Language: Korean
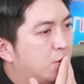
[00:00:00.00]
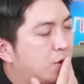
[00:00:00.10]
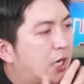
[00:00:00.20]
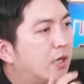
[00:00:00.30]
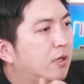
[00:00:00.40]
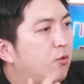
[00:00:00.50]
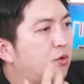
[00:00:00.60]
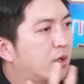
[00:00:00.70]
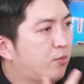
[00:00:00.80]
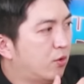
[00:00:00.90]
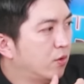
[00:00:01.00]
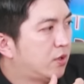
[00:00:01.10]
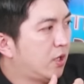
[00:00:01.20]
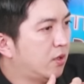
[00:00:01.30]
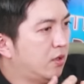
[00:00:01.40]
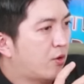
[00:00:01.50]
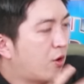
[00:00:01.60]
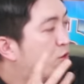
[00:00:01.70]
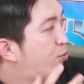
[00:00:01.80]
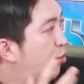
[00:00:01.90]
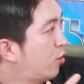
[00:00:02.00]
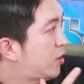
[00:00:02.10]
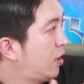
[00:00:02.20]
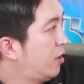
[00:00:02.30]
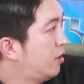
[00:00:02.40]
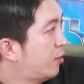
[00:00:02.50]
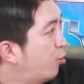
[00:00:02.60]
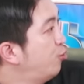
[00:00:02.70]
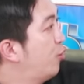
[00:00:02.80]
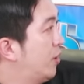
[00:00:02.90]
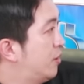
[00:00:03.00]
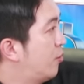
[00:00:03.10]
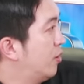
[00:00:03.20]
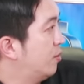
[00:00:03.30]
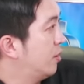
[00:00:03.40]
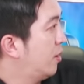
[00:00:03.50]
하기 위한 블록체인이 거기도 블록체인의 종류가 있을 거 아닙니까?